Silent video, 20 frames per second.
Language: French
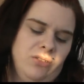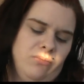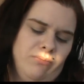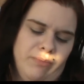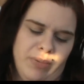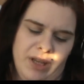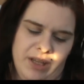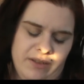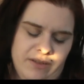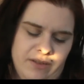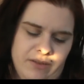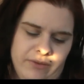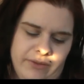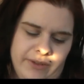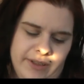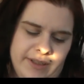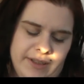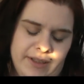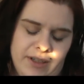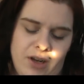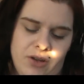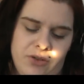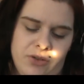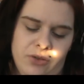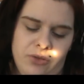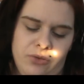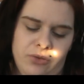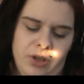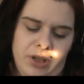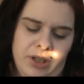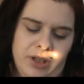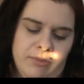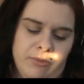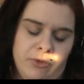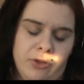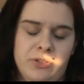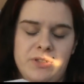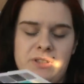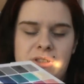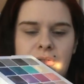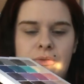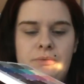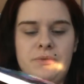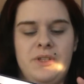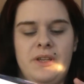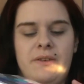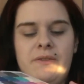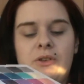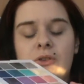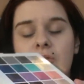bête. C'est la seule couleur qui manque. Sinon, vous avez